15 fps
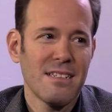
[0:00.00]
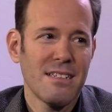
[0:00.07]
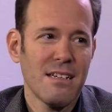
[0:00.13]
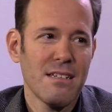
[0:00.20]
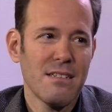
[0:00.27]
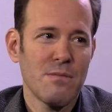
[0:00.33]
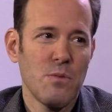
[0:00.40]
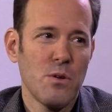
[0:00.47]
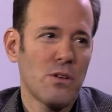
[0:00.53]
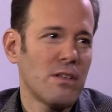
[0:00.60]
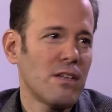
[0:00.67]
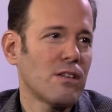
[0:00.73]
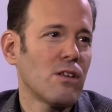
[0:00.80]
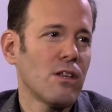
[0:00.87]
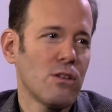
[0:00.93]
das
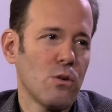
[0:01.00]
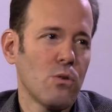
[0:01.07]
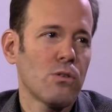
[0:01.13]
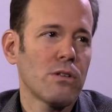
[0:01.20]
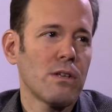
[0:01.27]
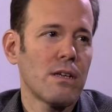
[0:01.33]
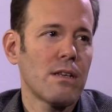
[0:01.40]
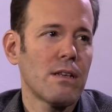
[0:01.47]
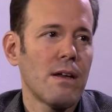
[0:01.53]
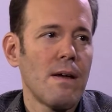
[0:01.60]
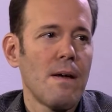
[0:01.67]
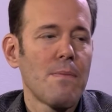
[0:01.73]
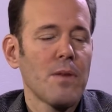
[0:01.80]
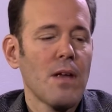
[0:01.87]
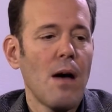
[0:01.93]
möchte ich dann doch nicht.
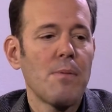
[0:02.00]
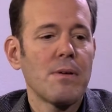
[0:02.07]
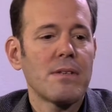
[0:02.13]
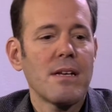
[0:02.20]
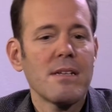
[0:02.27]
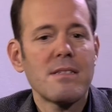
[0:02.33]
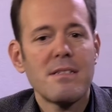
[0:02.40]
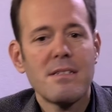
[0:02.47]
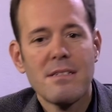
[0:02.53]
Aber das mhm.